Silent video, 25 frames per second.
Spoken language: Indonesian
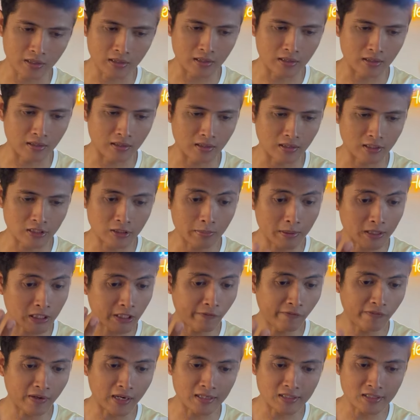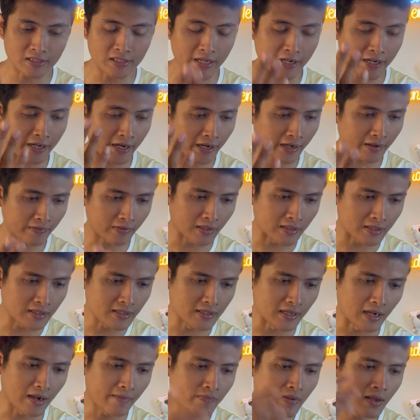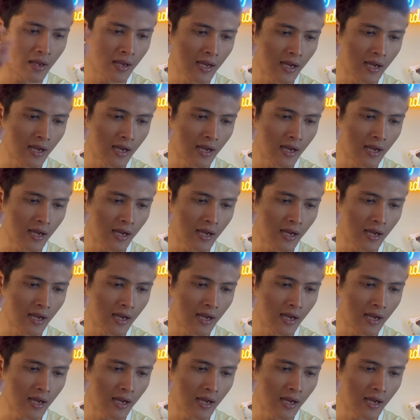uh, spesifikasi dari raket ini ya.